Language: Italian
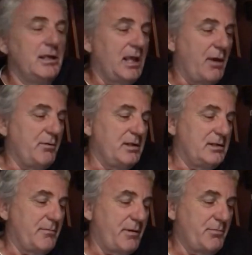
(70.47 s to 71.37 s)
e quindi
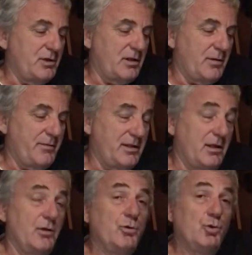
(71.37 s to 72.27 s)
sappiamo
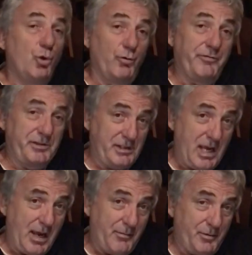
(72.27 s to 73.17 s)
esattamente dove
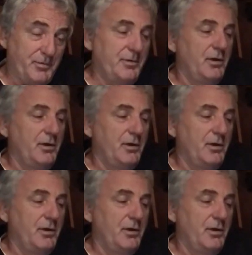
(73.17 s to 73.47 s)
siamo.